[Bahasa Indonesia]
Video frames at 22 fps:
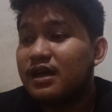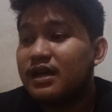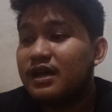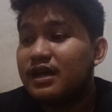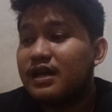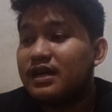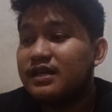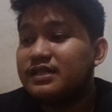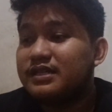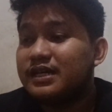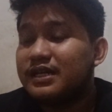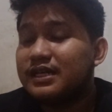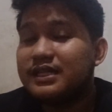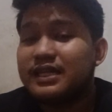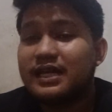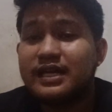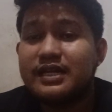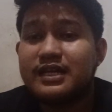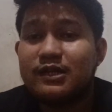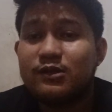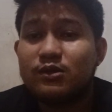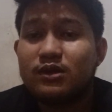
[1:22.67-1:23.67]
uh,
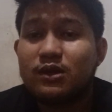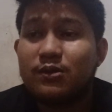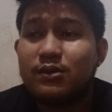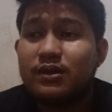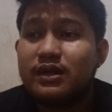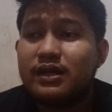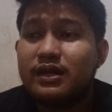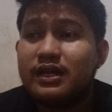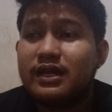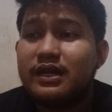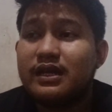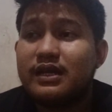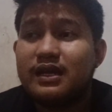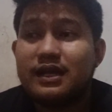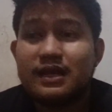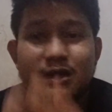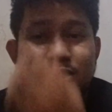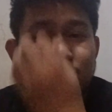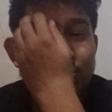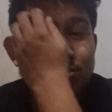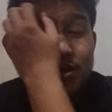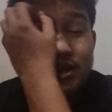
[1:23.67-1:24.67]
ceritanya itu kawan nah kan
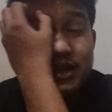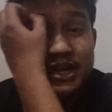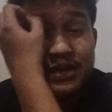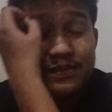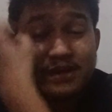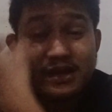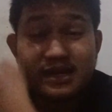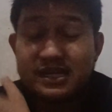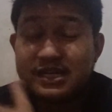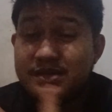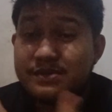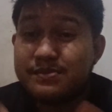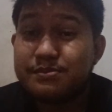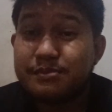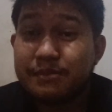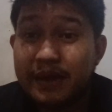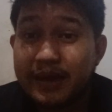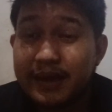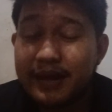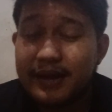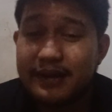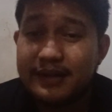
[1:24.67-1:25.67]
aku menerima
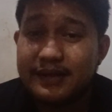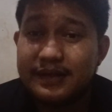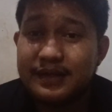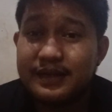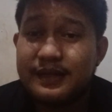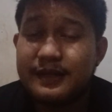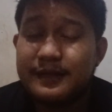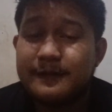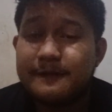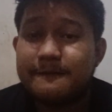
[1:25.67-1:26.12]
Gmail ada